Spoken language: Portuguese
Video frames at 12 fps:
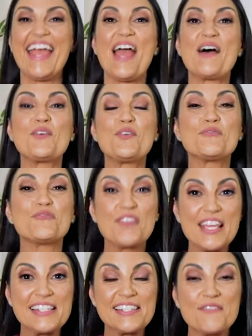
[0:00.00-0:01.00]
É a
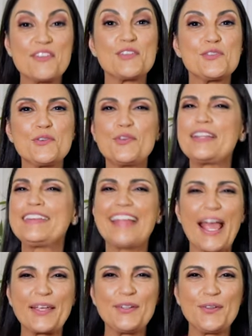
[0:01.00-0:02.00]
Novice investindo em
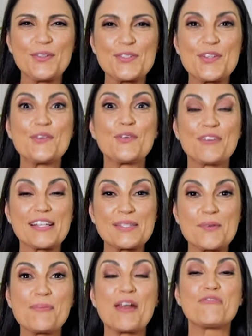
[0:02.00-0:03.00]
tecnologia e
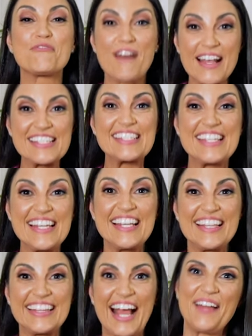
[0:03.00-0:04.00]
inovação para
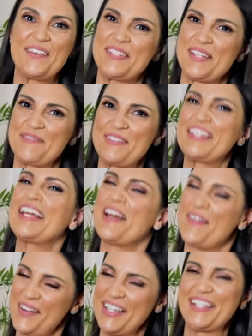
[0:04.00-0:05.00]
facilitar a nossa vida
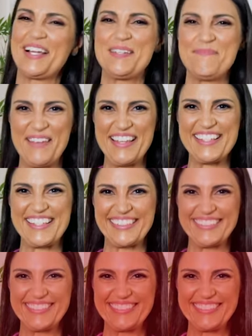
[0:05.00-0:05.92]
na hora da limpeza.